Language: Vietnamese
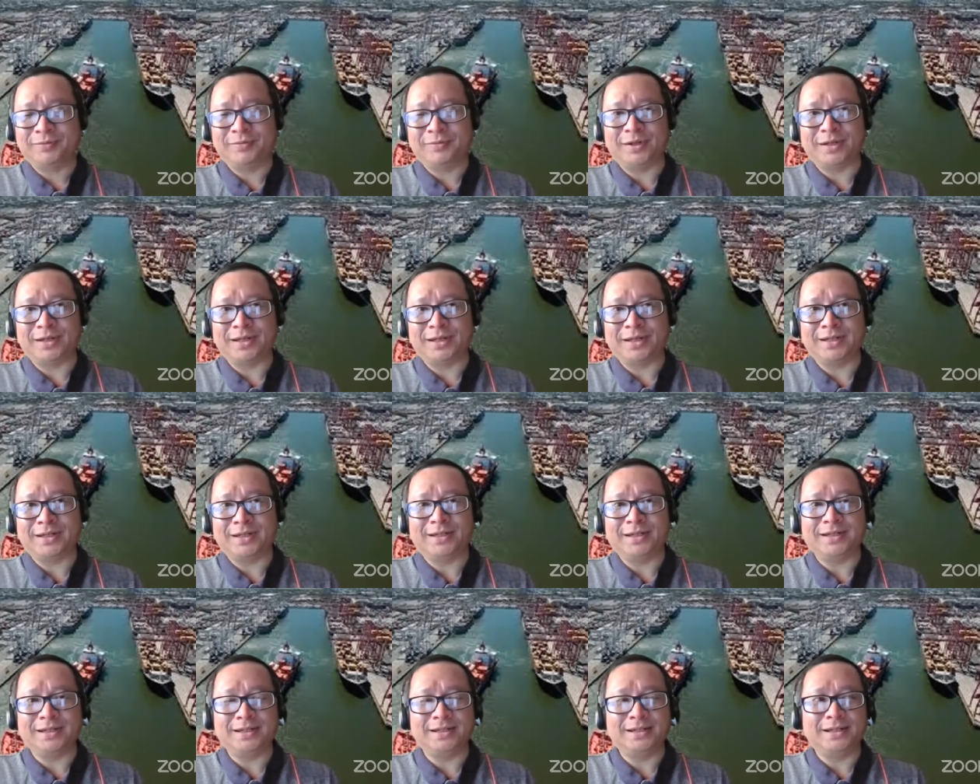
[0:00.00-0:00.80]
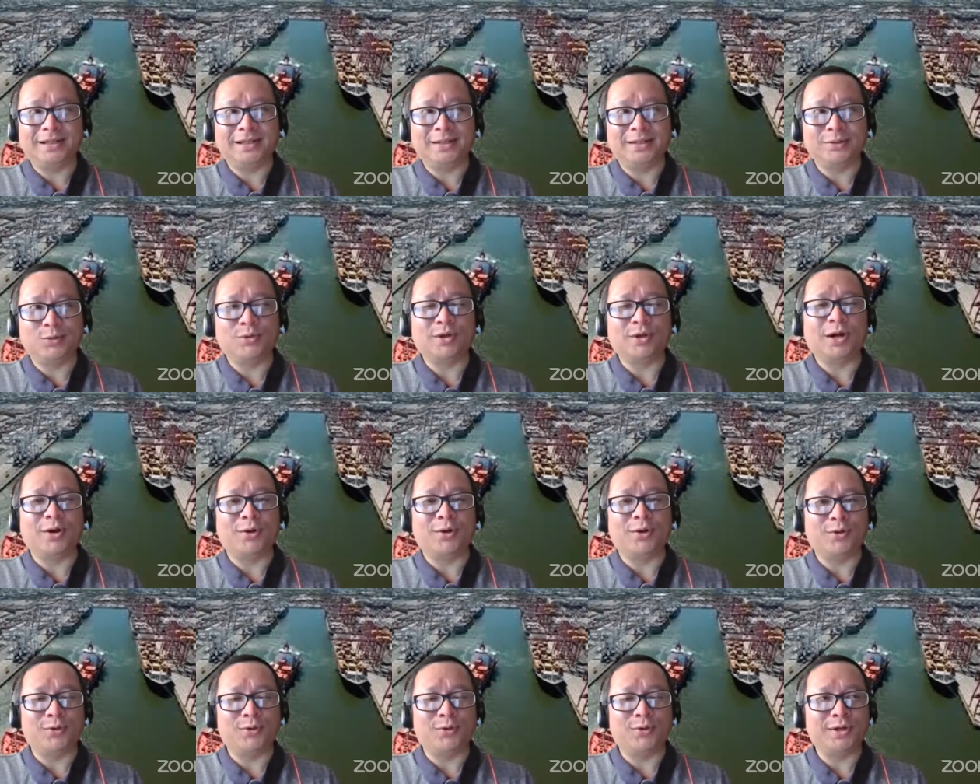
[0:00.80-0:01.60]
và cái cái cái cái nhu
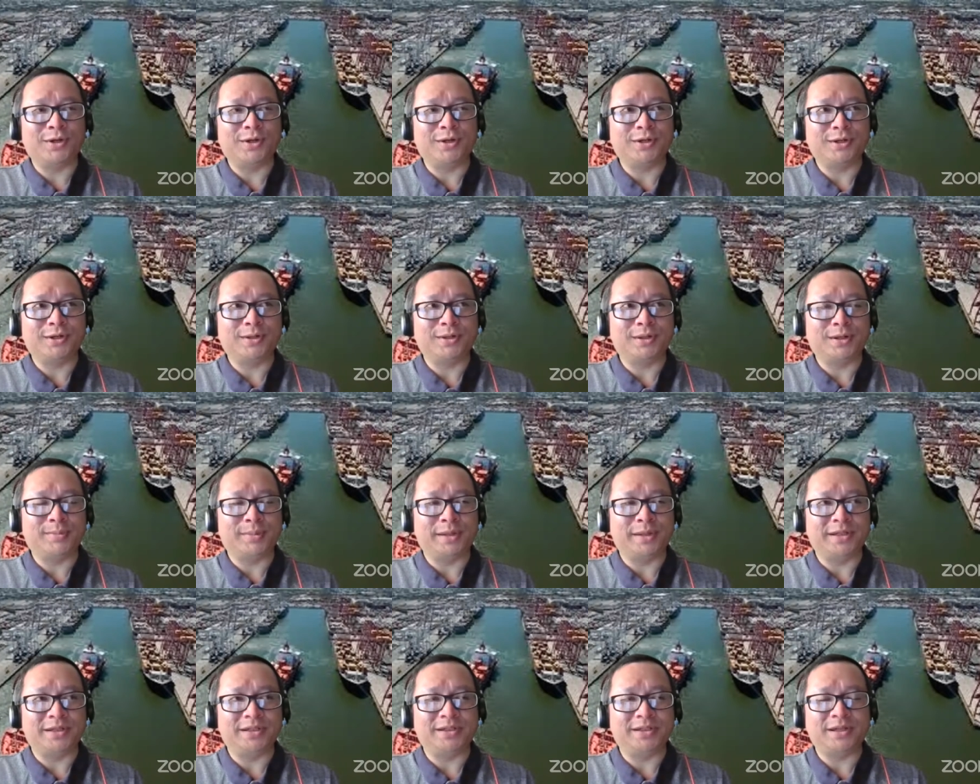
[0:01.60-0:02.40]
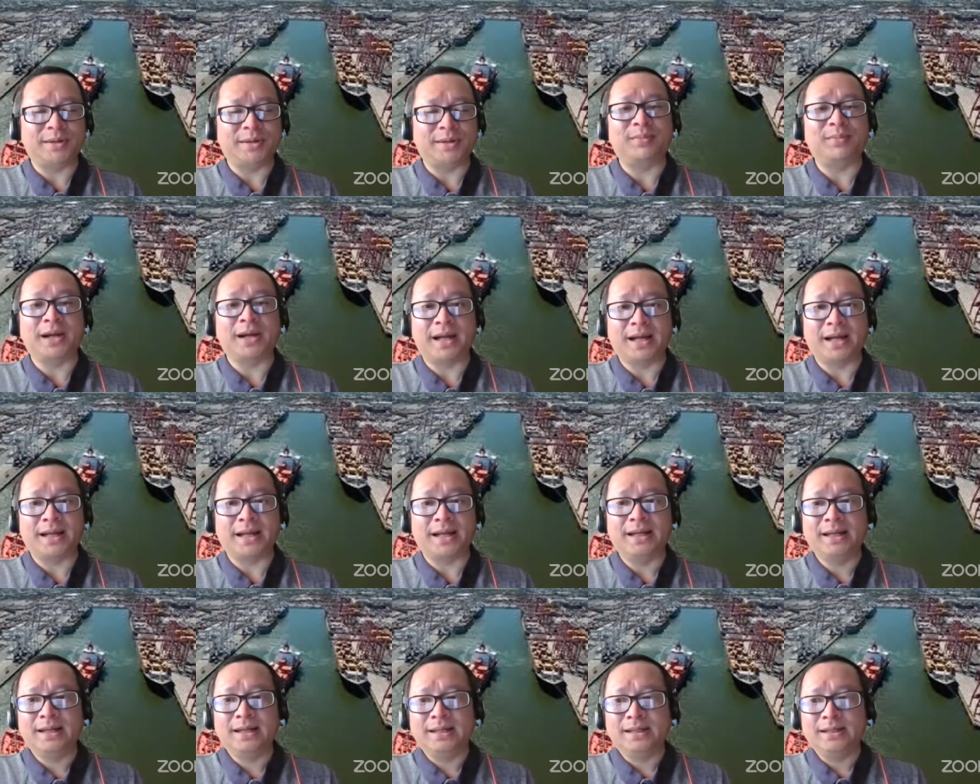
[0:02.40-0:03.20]
cầu nó nó nó bị chậm lại
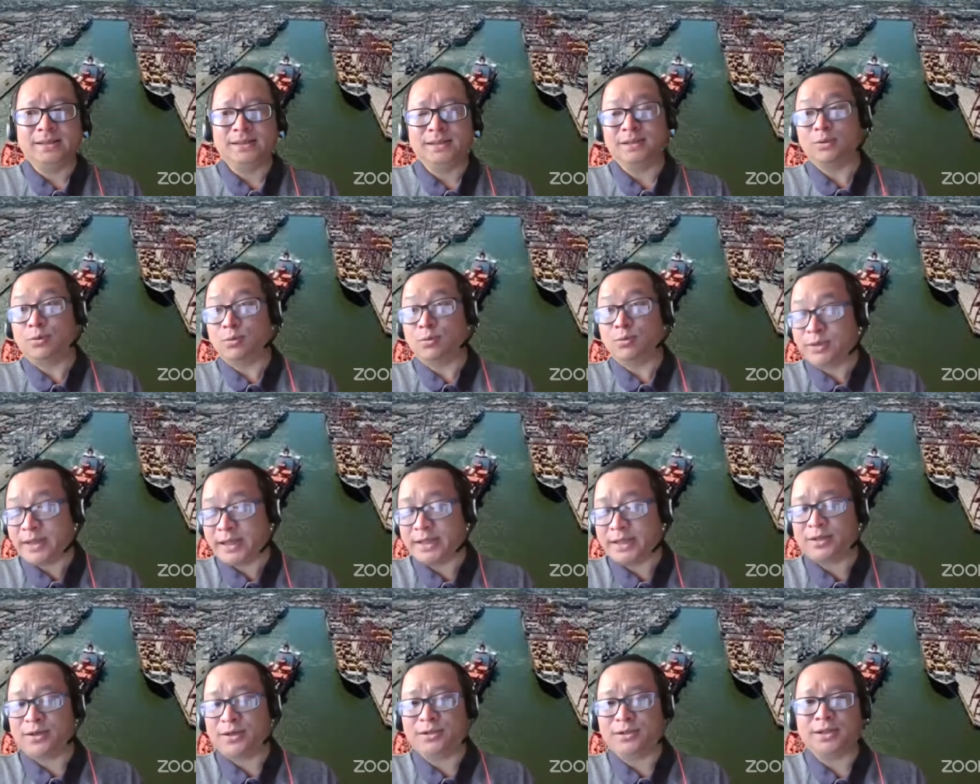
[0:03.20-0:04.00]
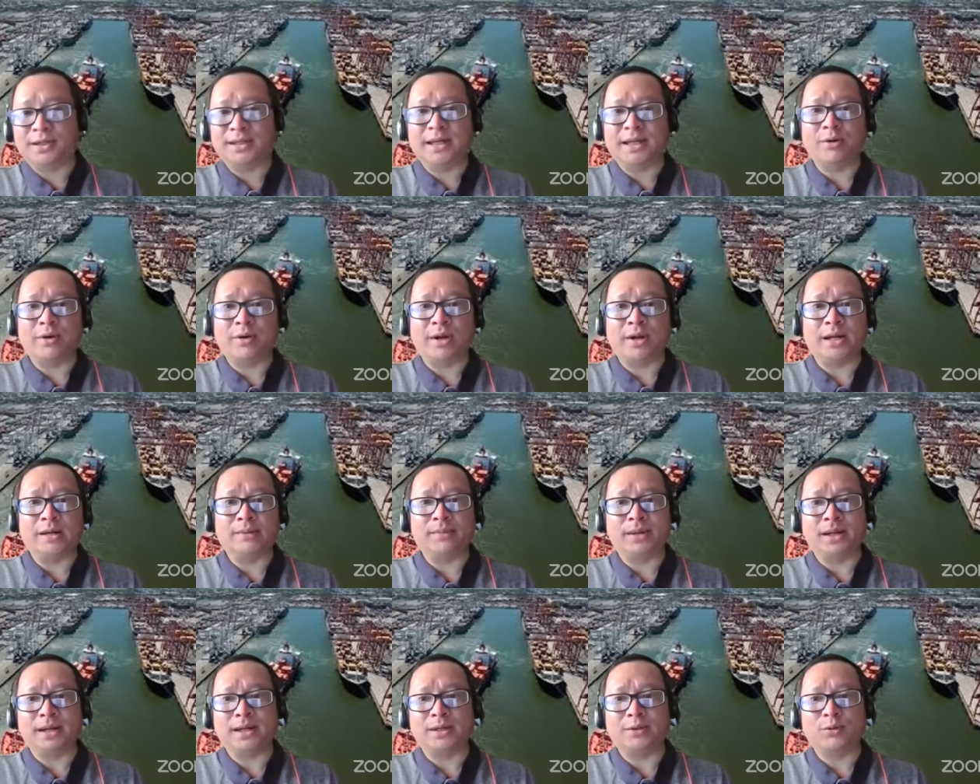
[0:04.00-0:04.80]
nhưng cũng sẽ có những cái giai
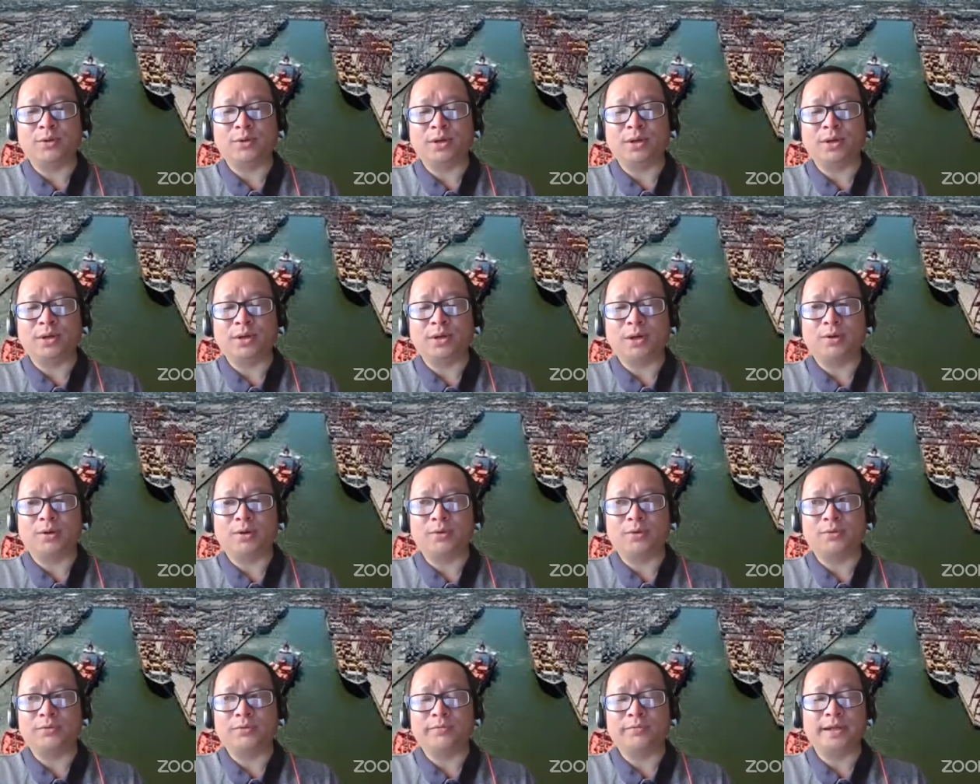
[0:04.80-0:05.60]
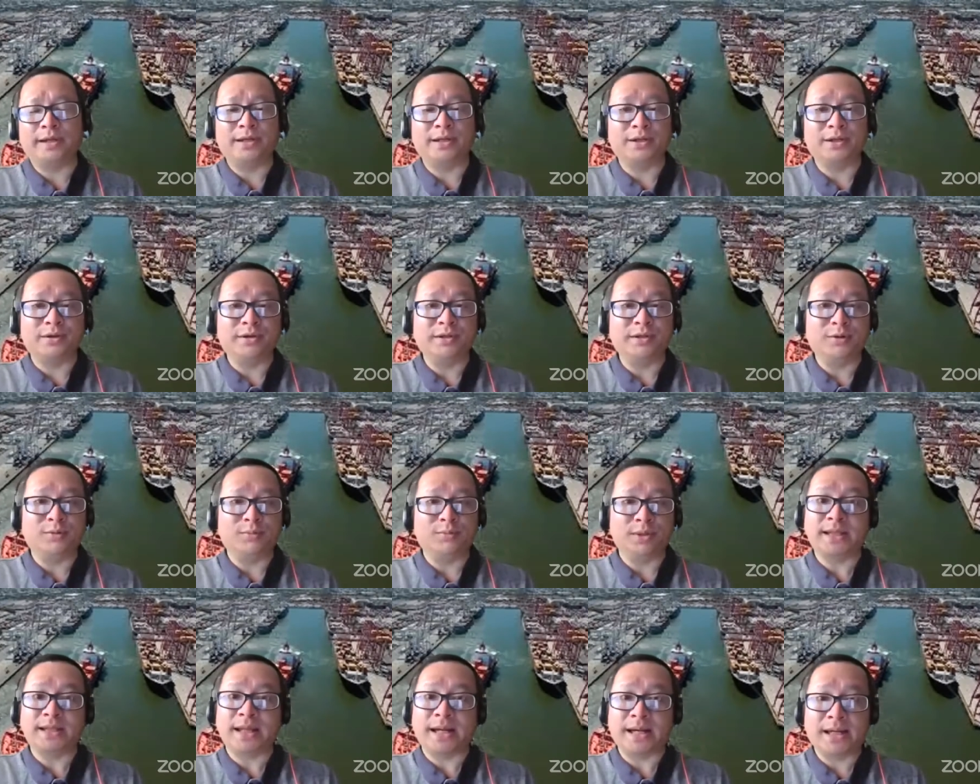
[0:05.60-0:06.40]
đoạn mà cái nhu cầu về nghiên cứu ứng dụng
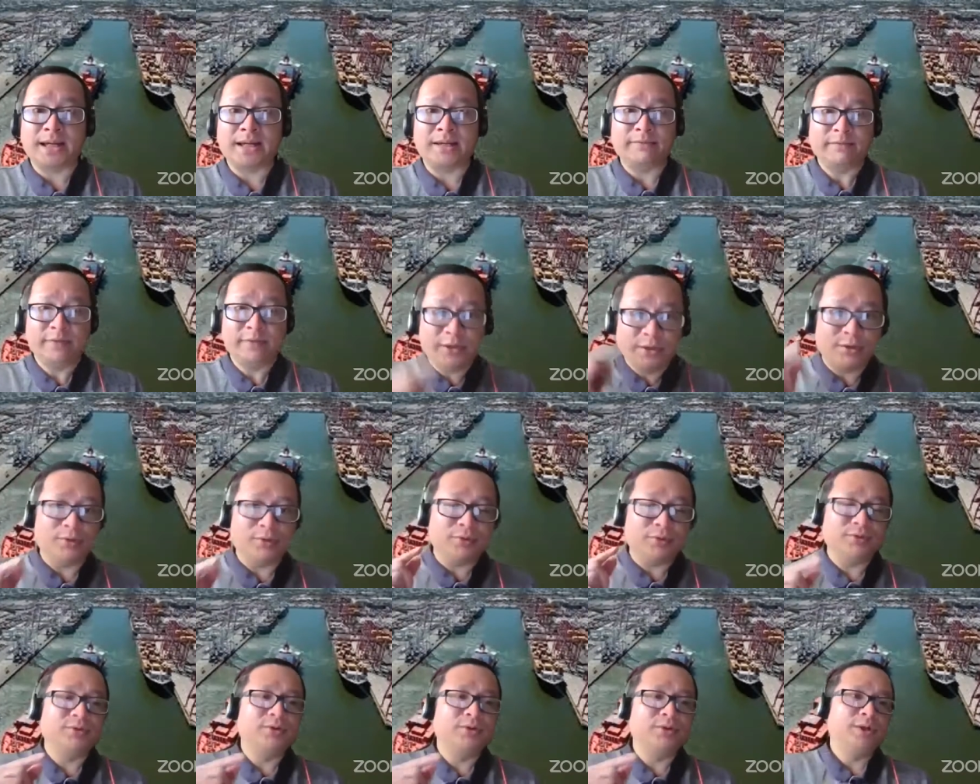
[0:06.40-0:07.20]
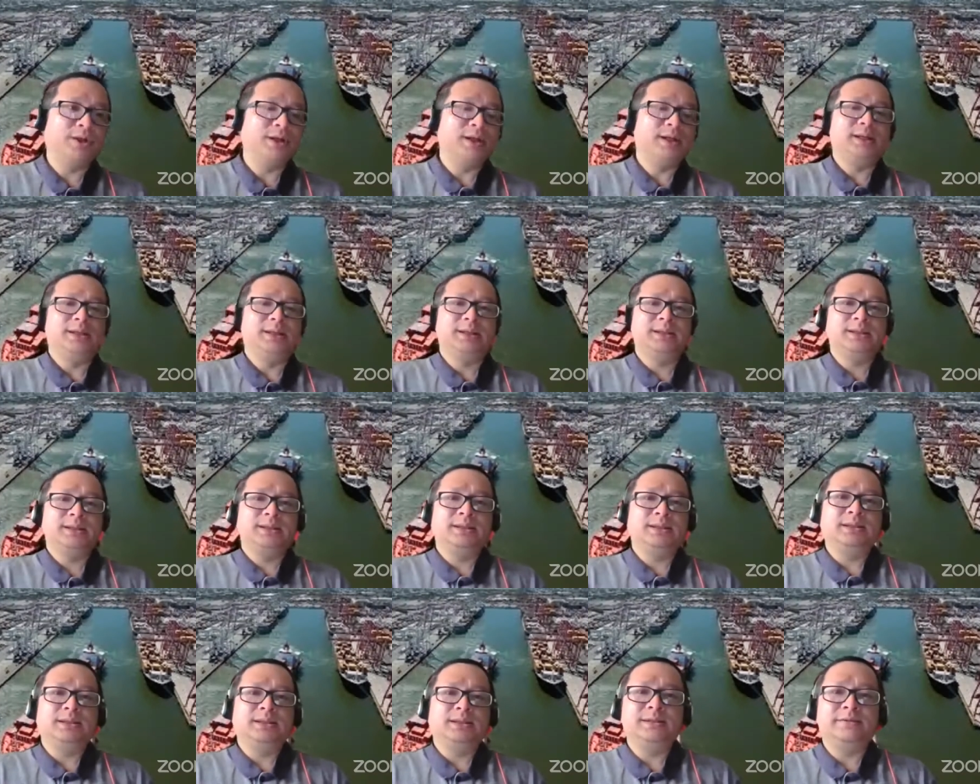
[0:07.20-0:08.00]
nó tăng lên ví dụ
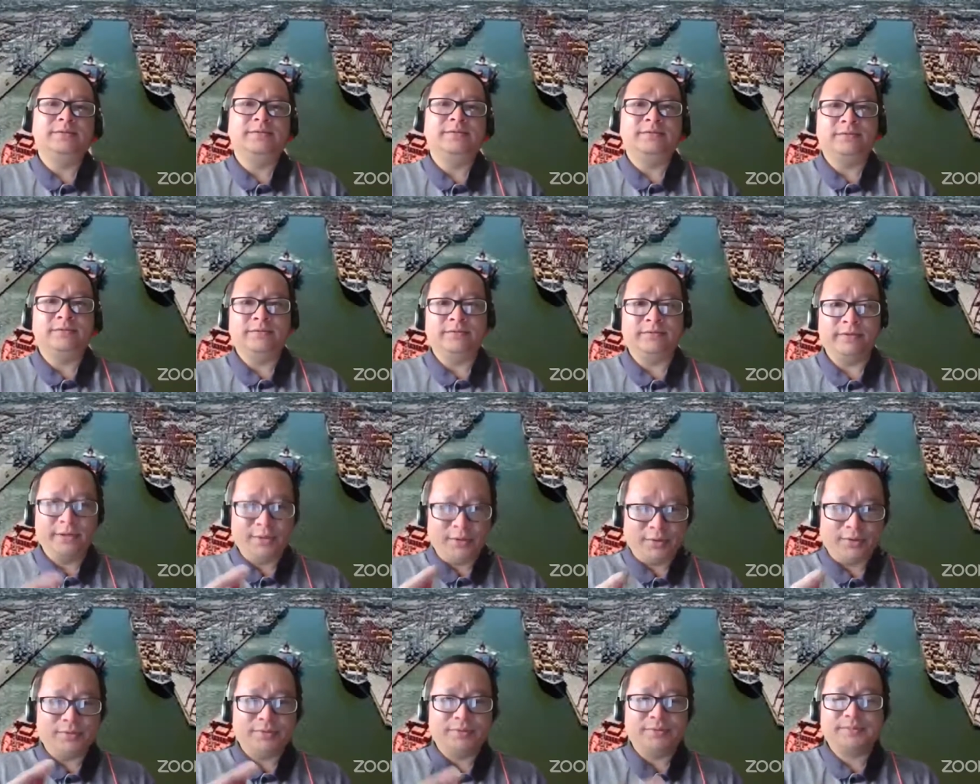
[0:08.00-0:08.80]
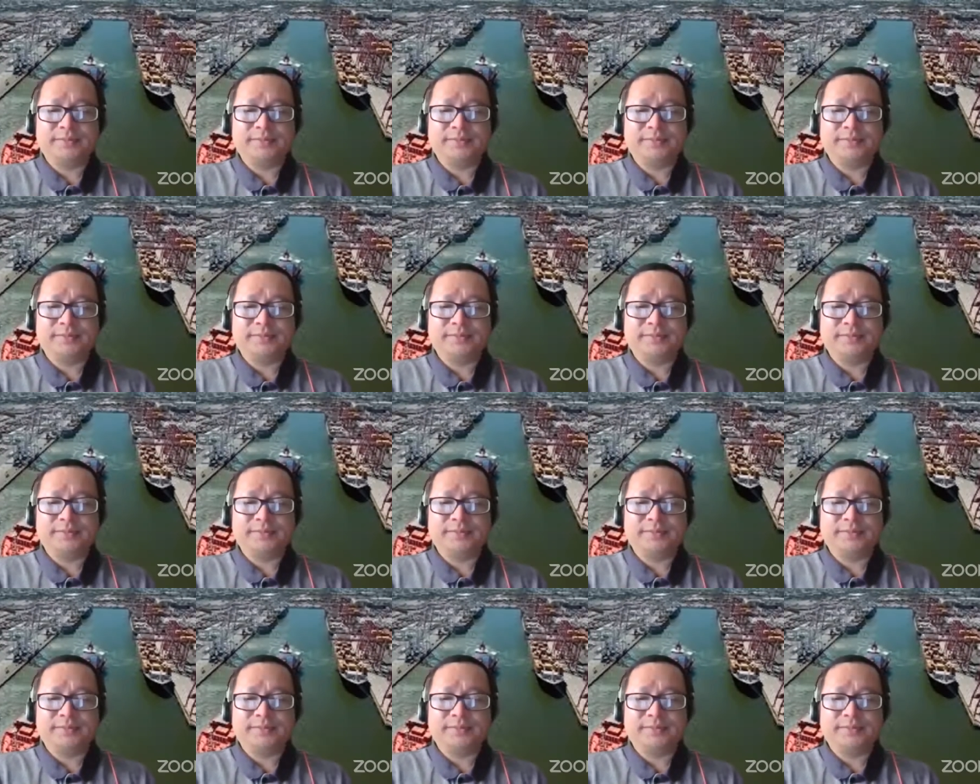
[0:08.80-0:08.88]
ví dụ